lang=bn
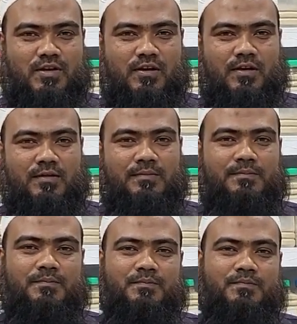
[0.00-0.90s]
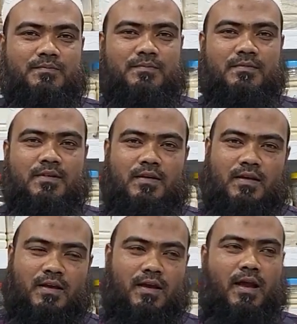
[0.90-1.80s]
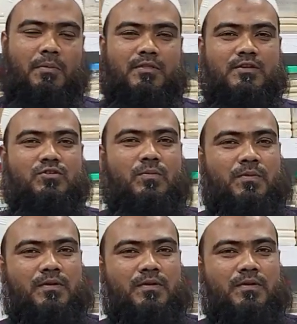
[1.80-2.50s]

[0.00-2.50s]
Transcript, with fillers: আর আপনাদের শপের ঠিকানাটা ভাই আমাদের